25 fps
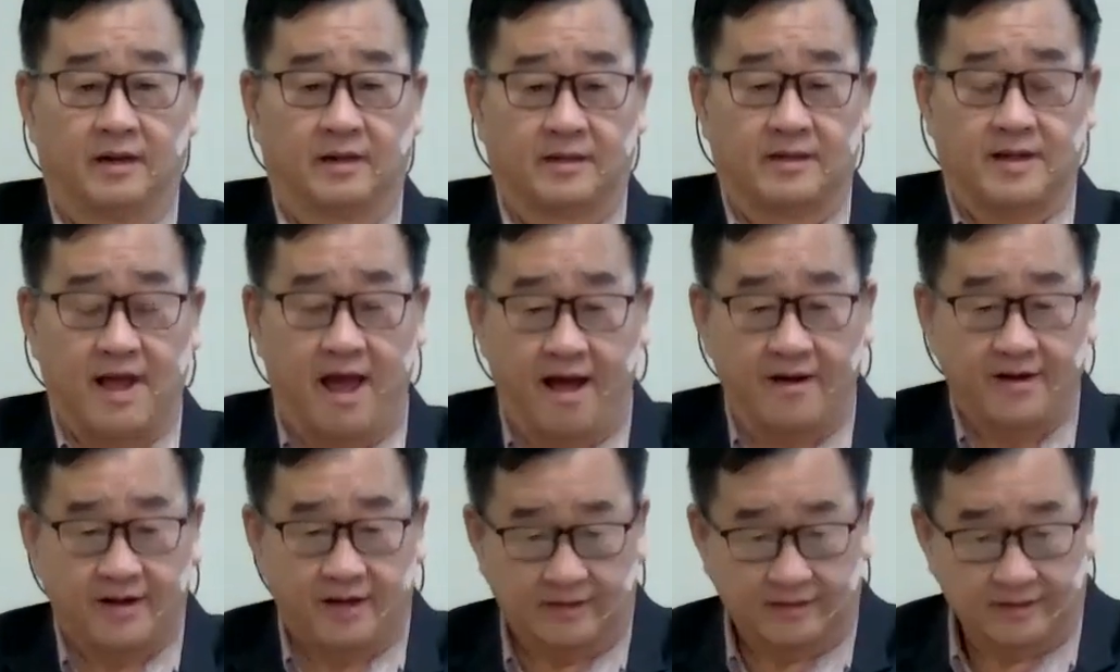
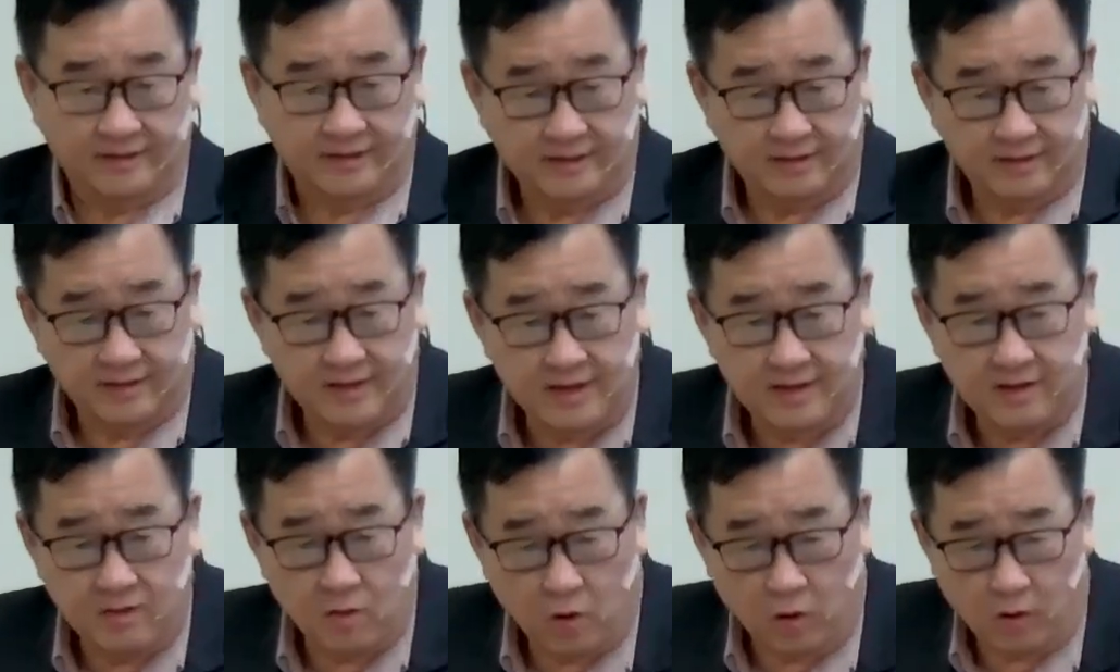他的
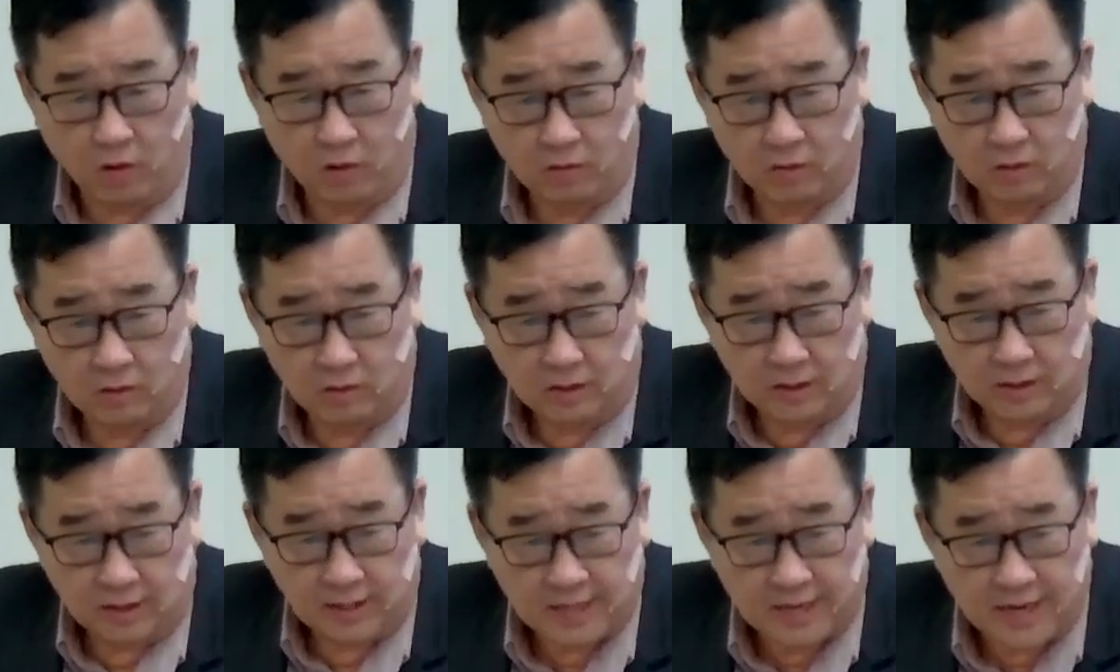地哦，
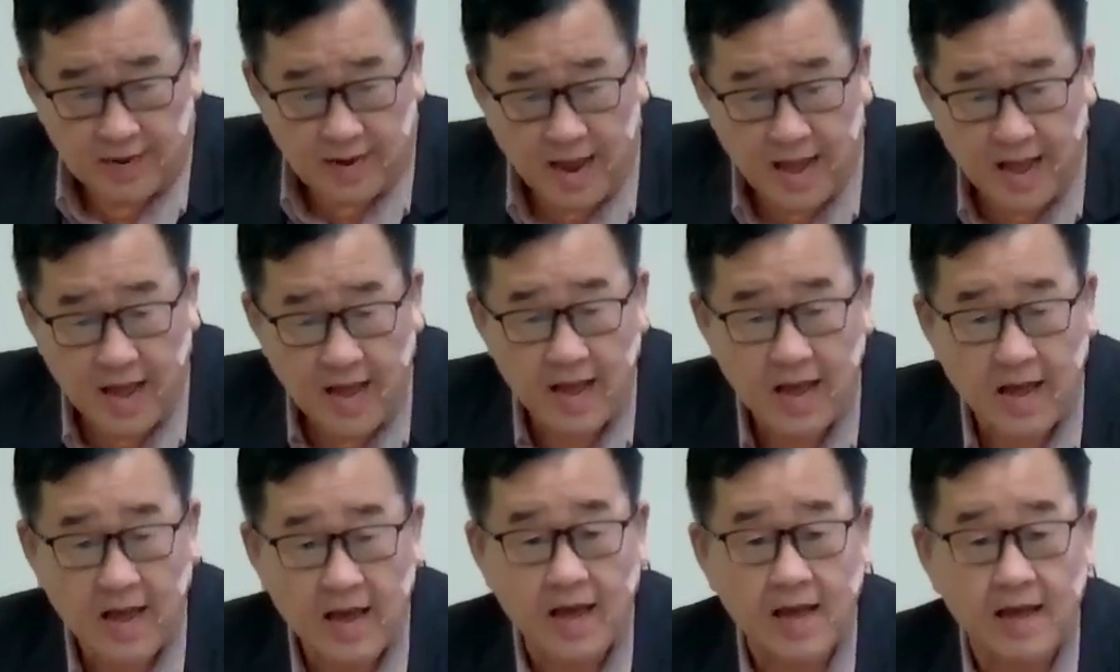
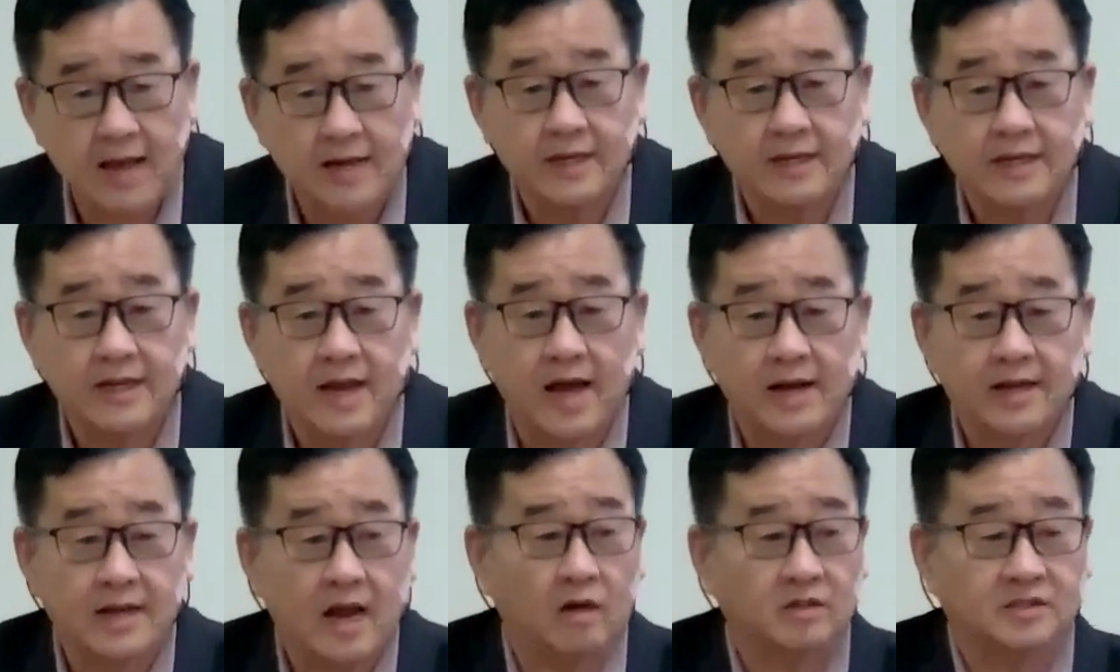刚
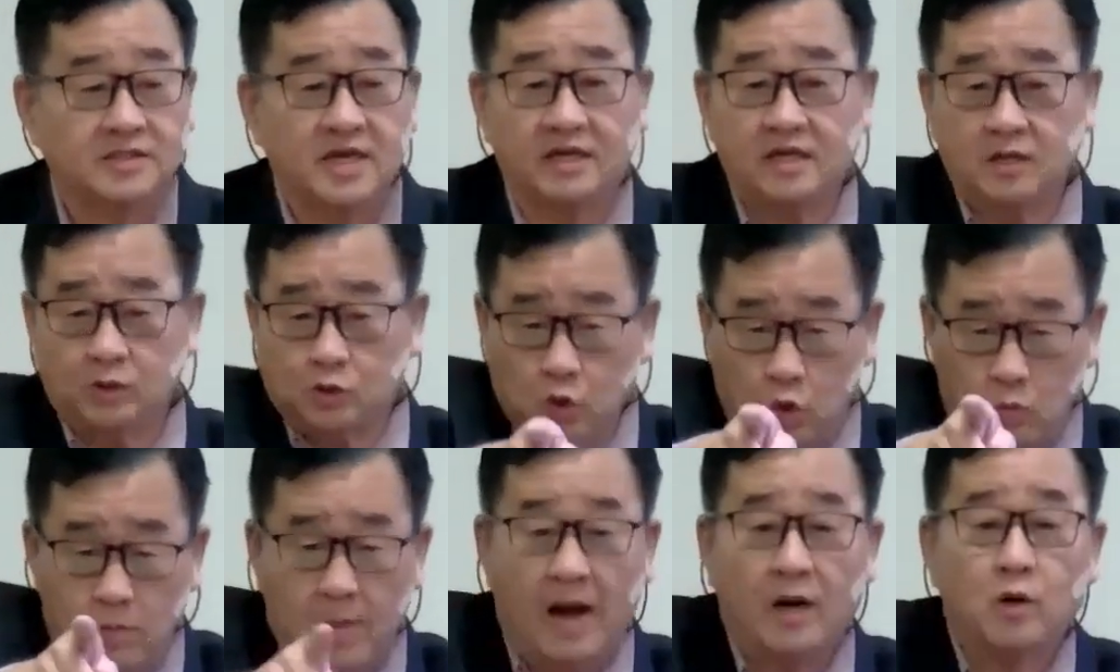刚好像你
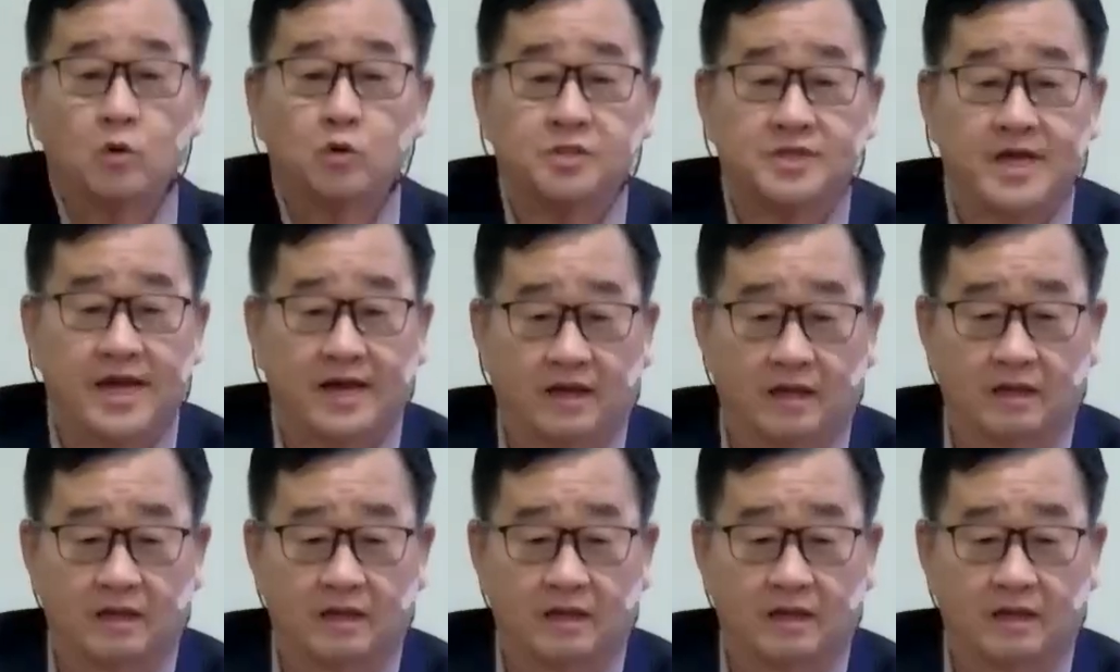走马路这样，